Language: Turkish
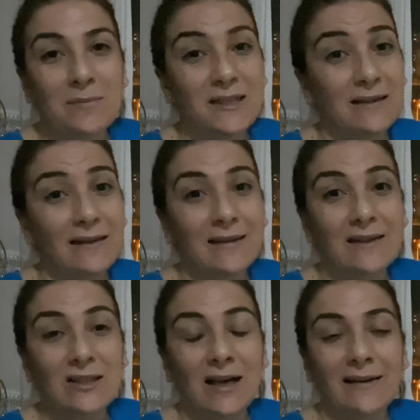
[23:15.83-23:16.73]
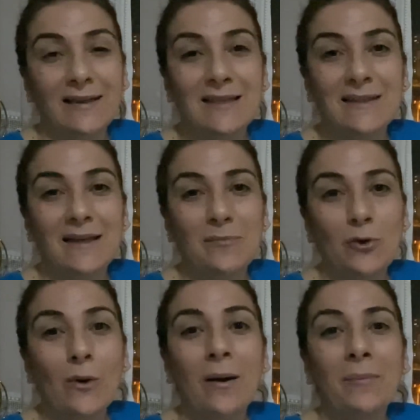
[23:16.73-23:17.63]
Şimdilik dışarıda işlerim
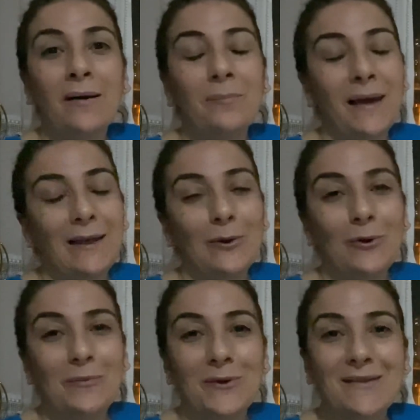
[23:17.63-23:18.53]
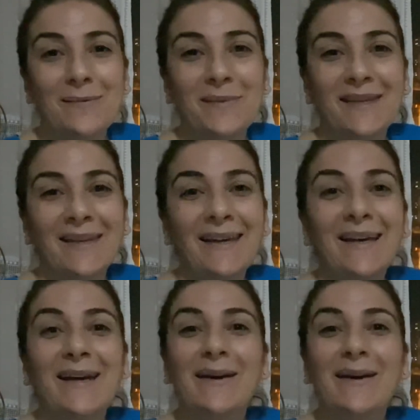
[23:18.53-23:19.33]
yok ama belli olmuyor tabii ki.